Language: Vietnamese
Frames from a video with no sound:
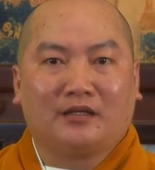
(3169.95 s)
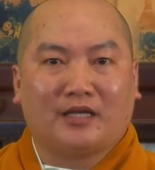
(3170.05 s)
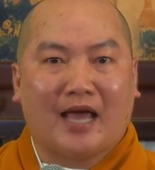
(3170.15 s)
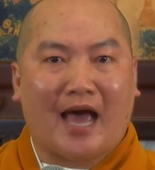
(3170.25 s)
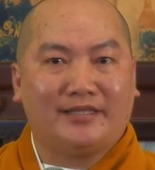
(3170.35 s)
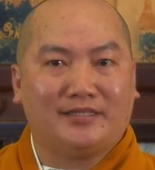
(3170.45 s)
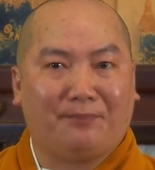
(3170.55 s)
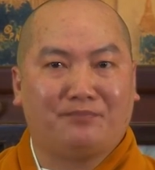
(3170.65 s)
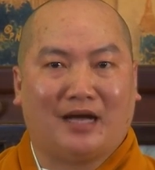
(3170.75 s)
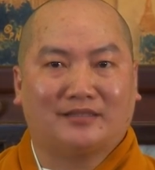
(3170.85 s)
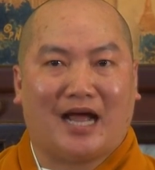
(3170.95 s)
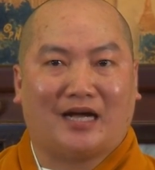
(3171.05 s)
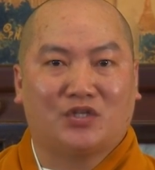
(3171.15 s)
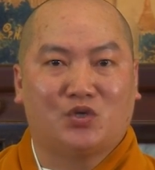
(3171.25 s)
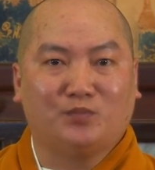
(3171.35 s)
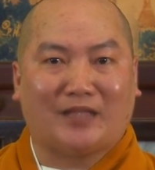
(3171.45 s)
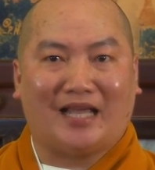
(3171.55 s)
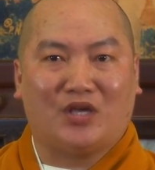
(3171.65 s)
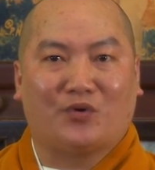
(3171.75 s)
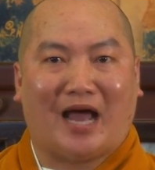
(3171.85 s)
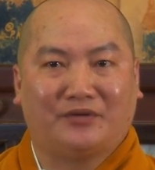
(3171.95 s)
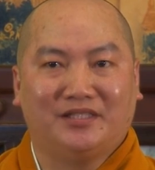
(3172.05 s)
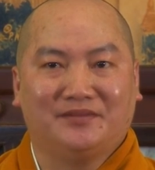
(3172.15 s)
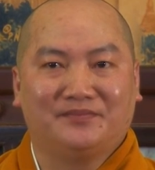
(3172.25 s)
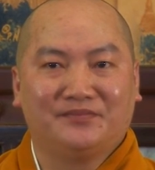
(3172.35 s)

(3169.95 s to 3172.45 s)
thì hãy chấp nhận rằng chúng ta vô đạo đức,